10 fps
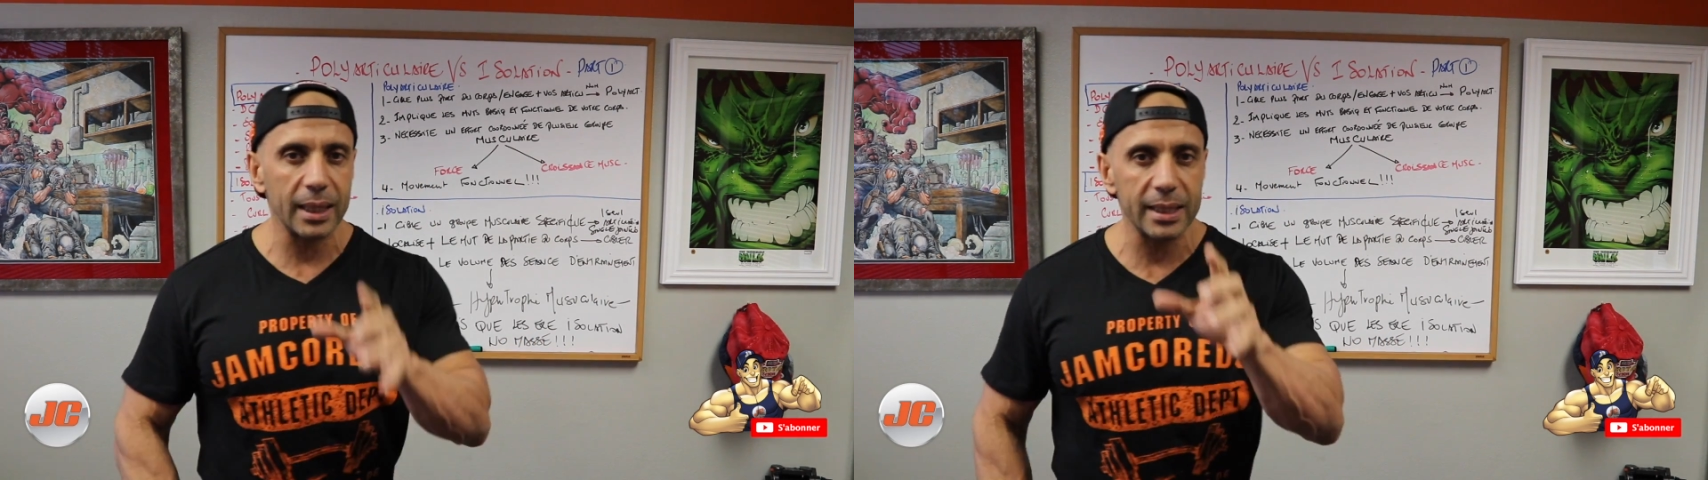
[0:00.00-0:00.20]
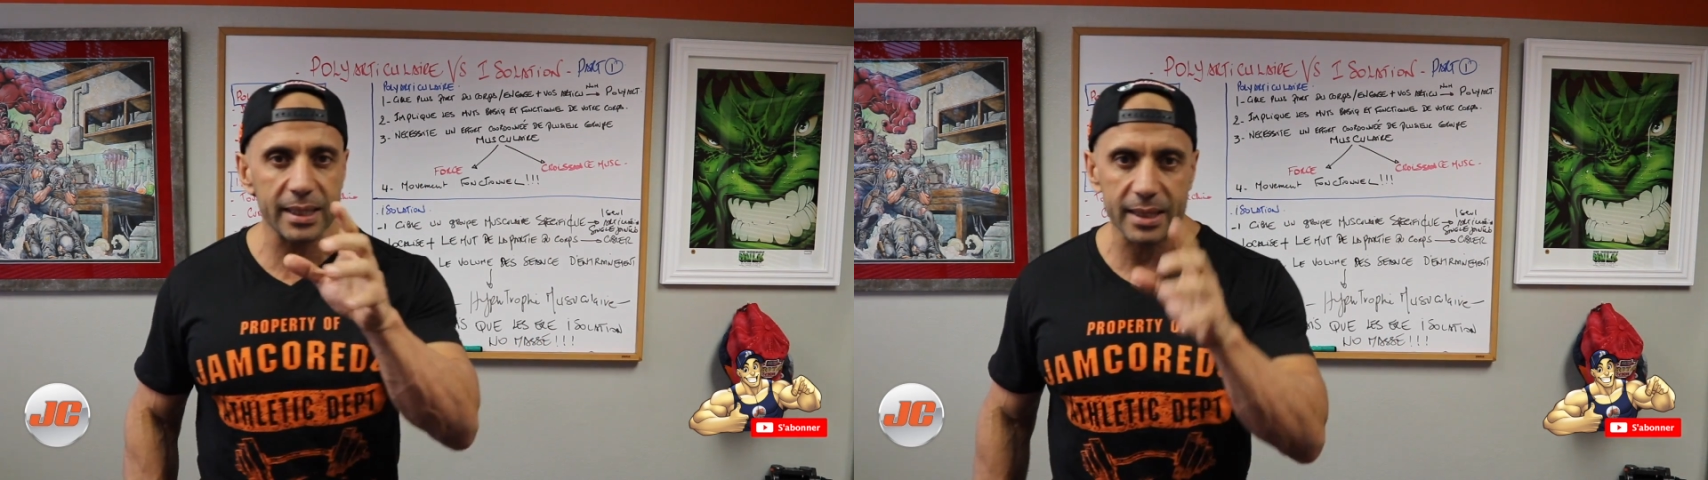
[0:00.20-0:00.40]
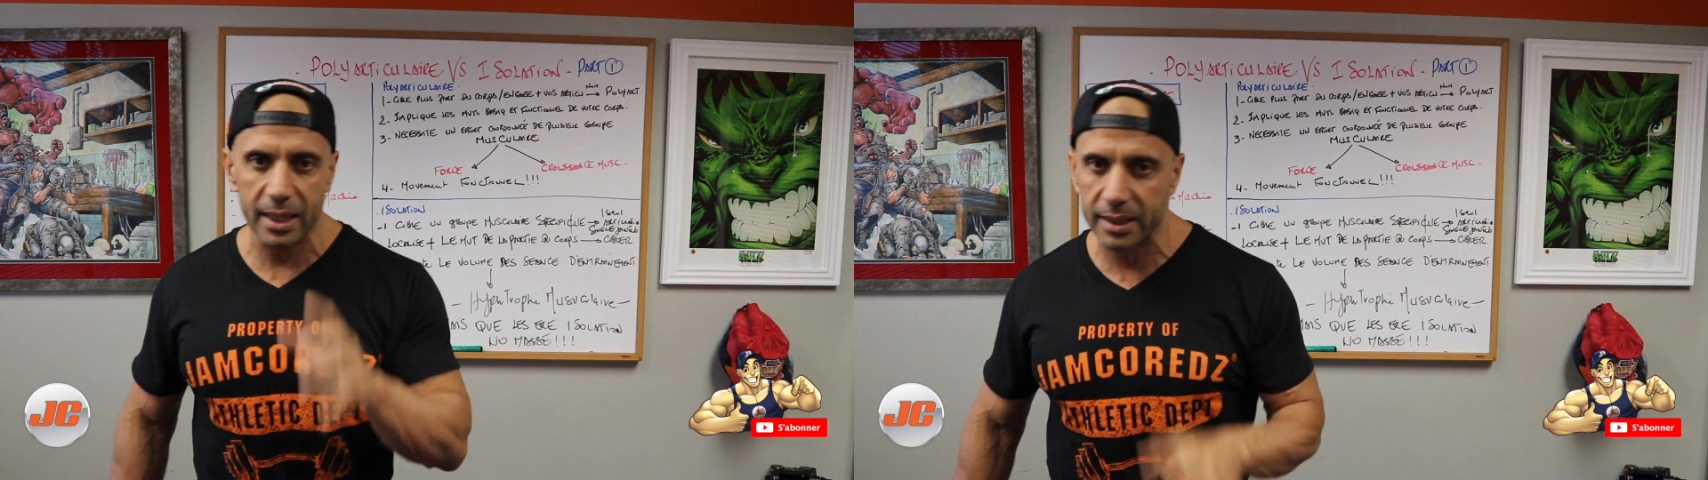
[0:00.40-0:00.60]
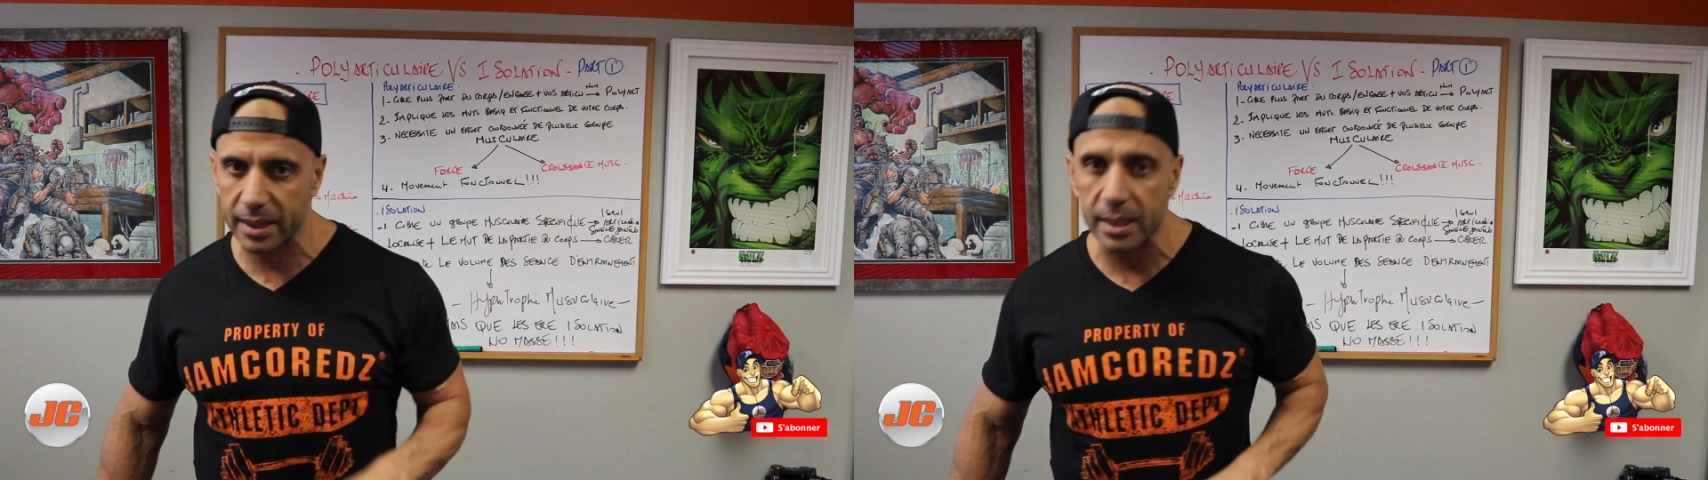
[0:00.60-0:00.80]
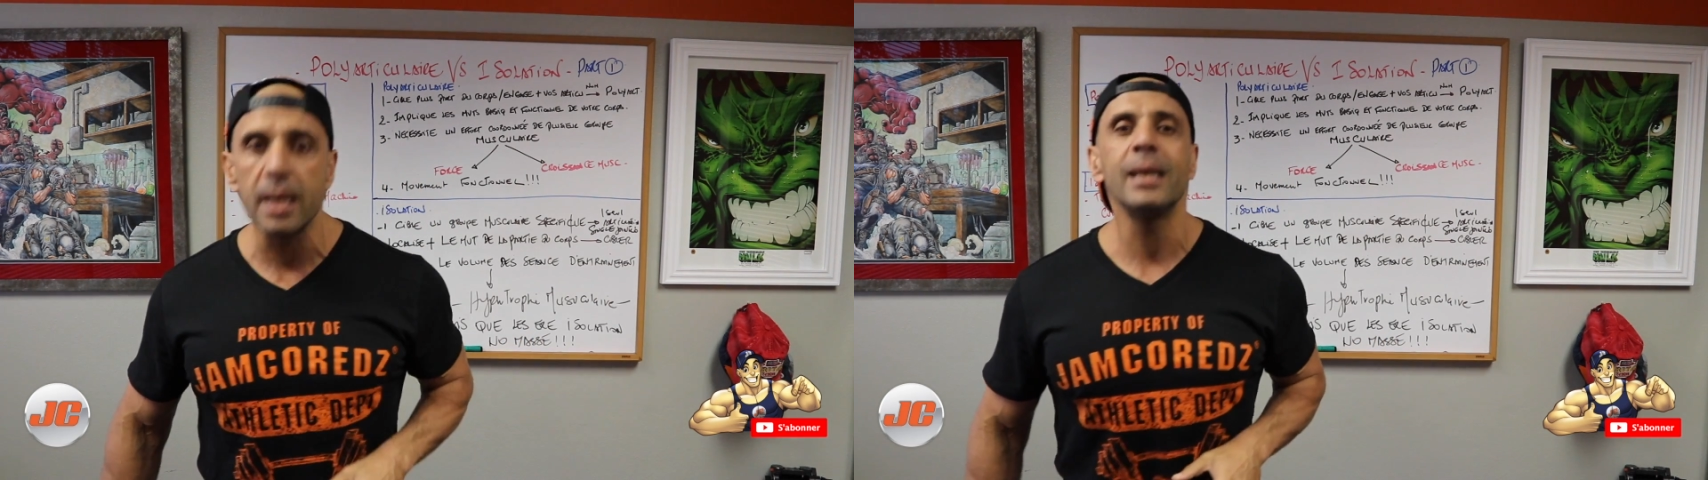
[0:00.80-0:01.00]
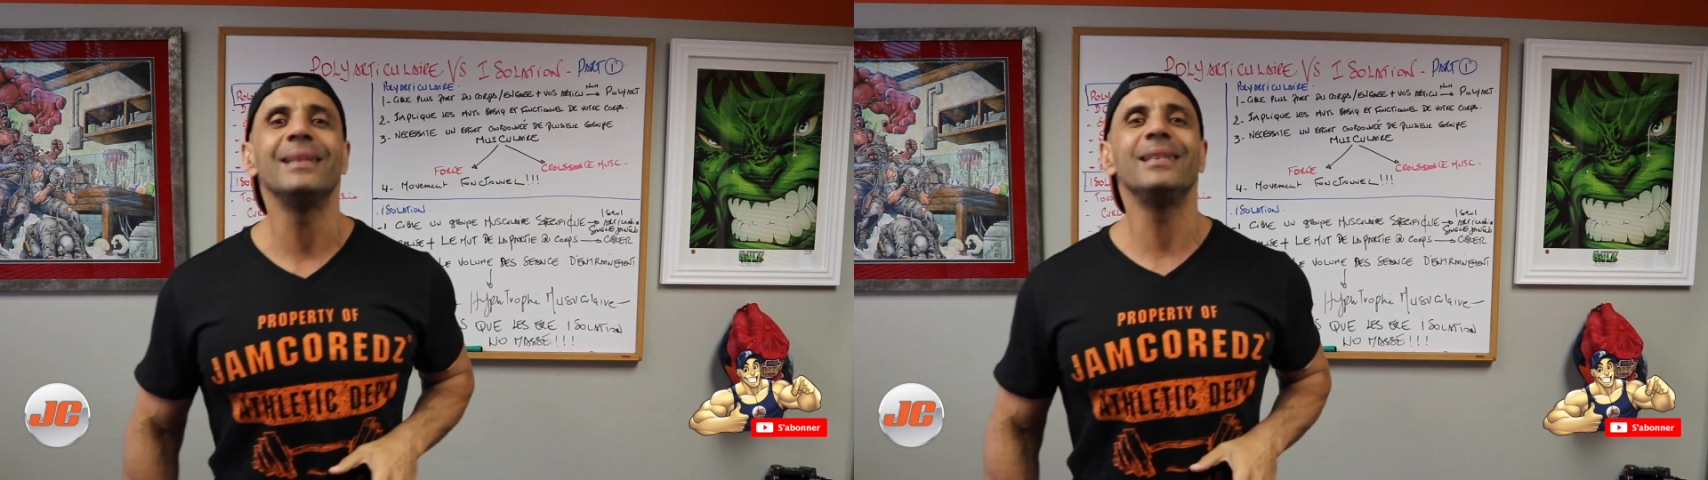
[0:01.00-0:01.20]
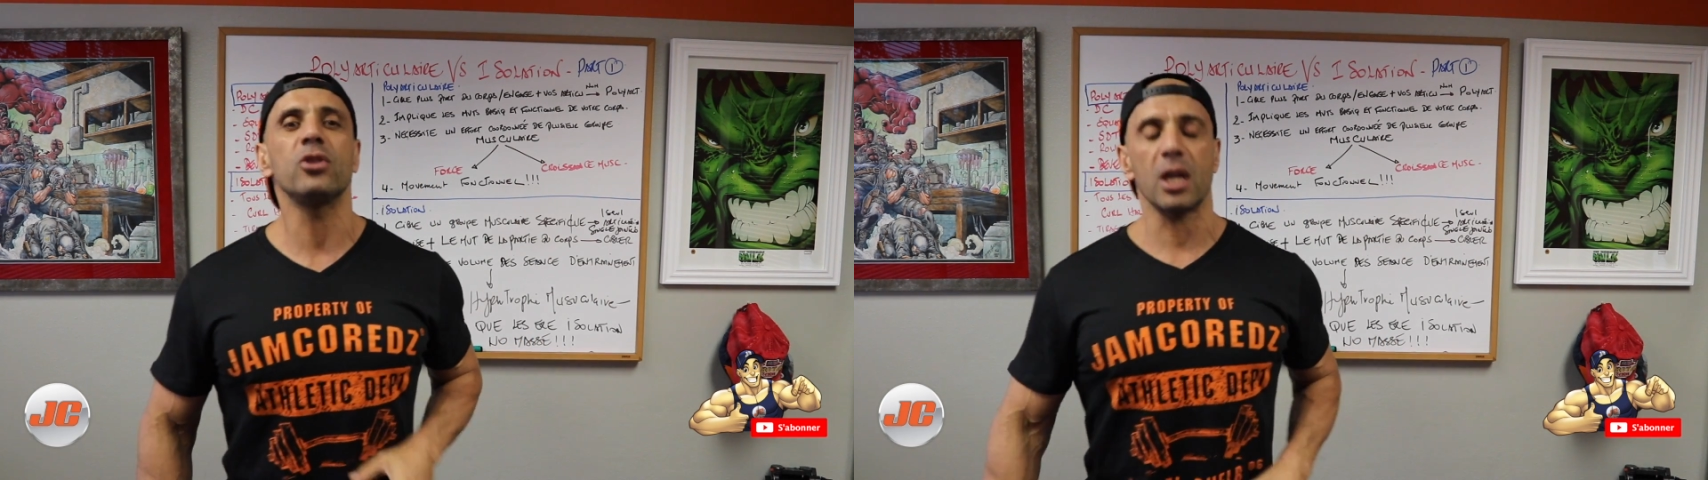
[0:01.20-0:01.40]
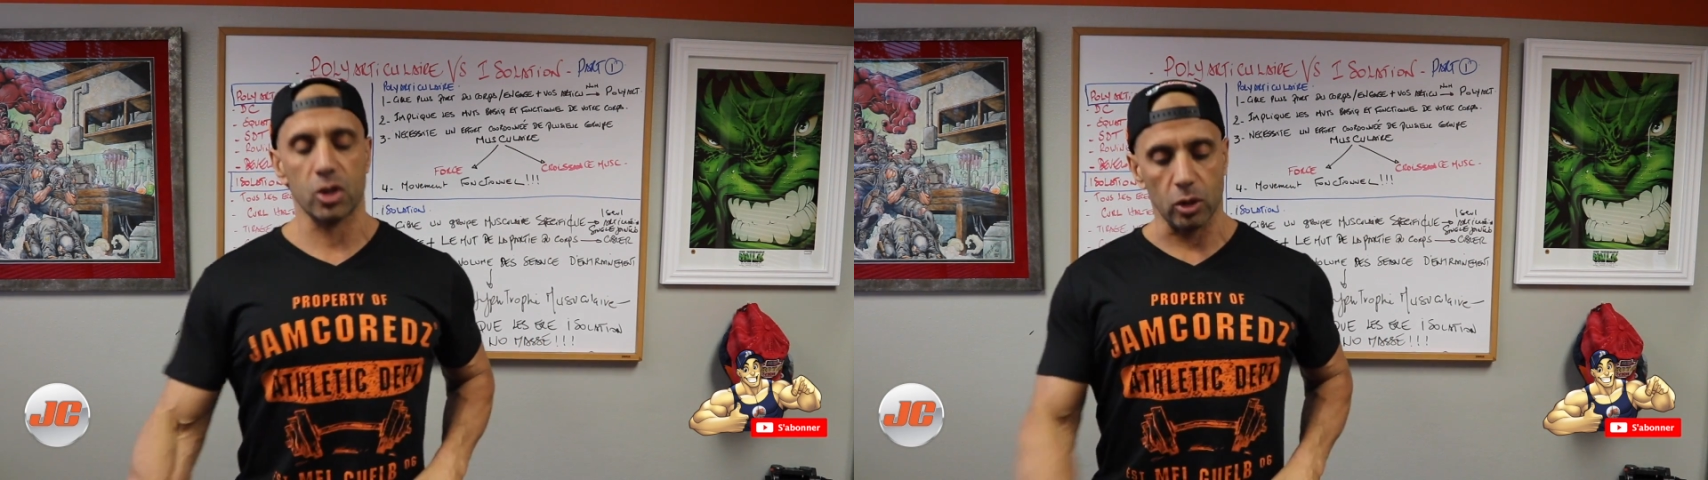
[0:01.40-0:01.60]
et les exercices
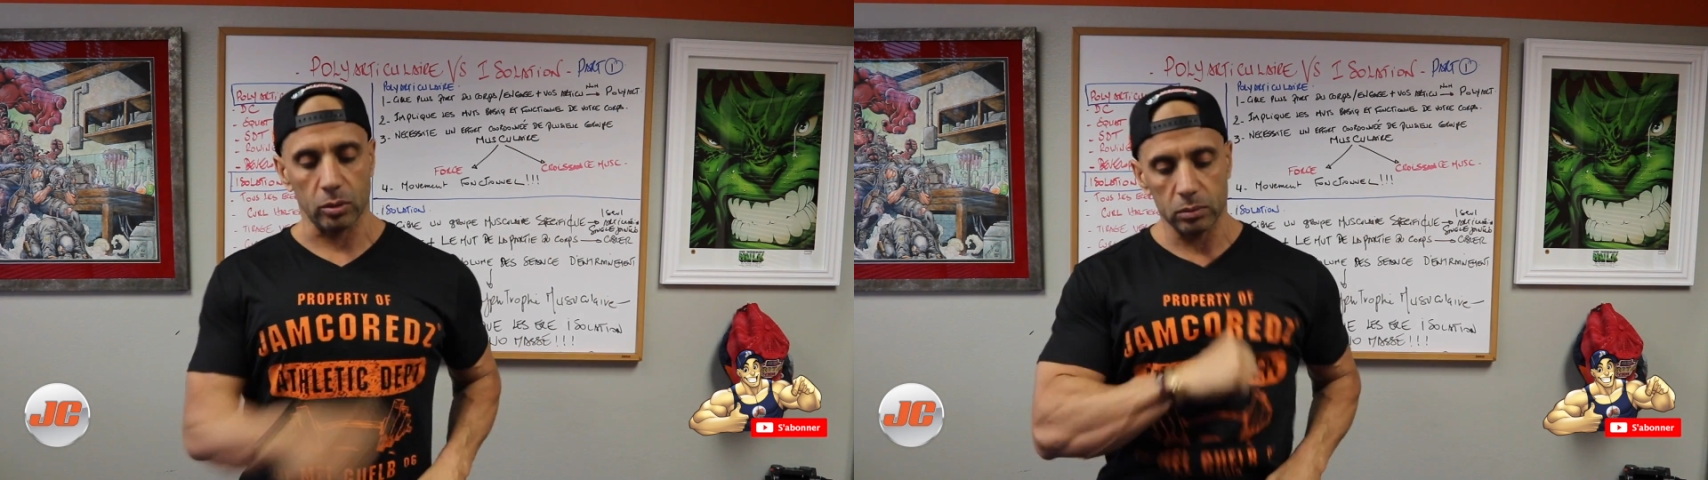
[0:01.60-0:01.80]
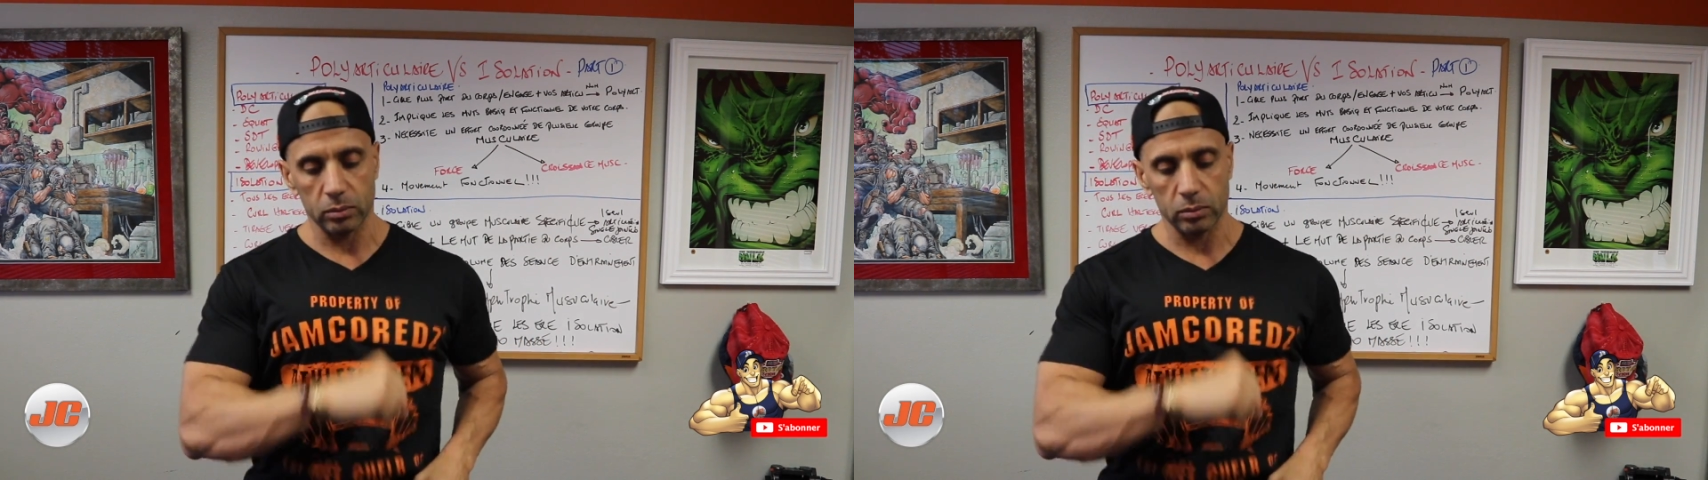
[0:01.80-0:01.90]
d'isolation.